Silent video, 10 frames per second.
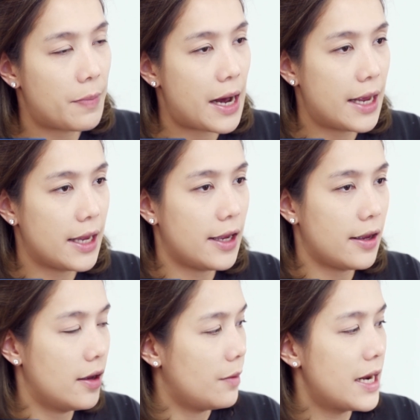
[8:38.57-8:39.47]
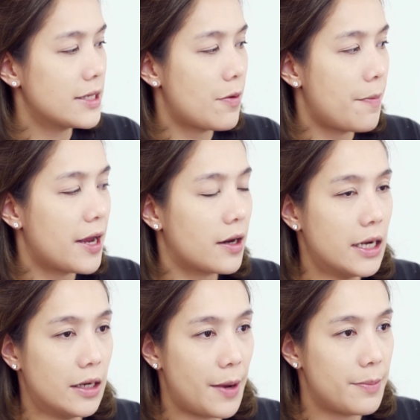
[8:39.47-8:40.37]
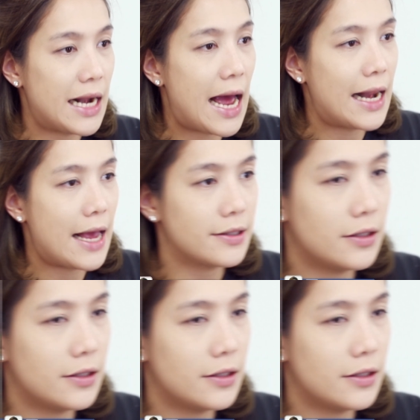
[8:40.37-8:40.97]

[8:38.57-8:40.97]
ไปเราไม่แน่ใจว่าไปอังกฤษหรือไปมิลานแหละ